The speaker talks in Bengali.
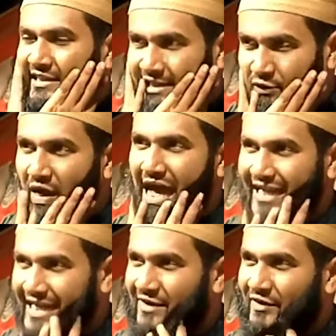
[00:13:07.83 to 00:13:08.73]
বাড়িতে
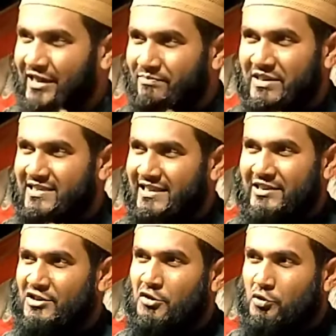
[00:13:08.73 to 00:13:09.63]
একটু হালকা করে
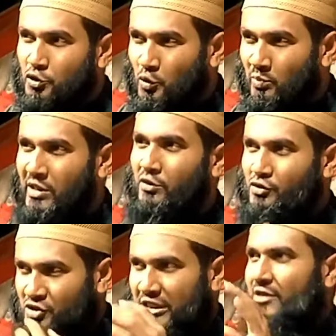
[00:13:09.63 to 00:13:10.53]
বিশ জন কুটুম
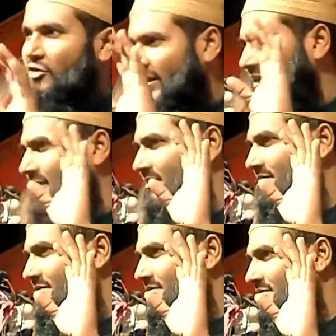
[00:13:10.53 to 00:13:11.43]
নিয়ে অনুষ্ঠান করে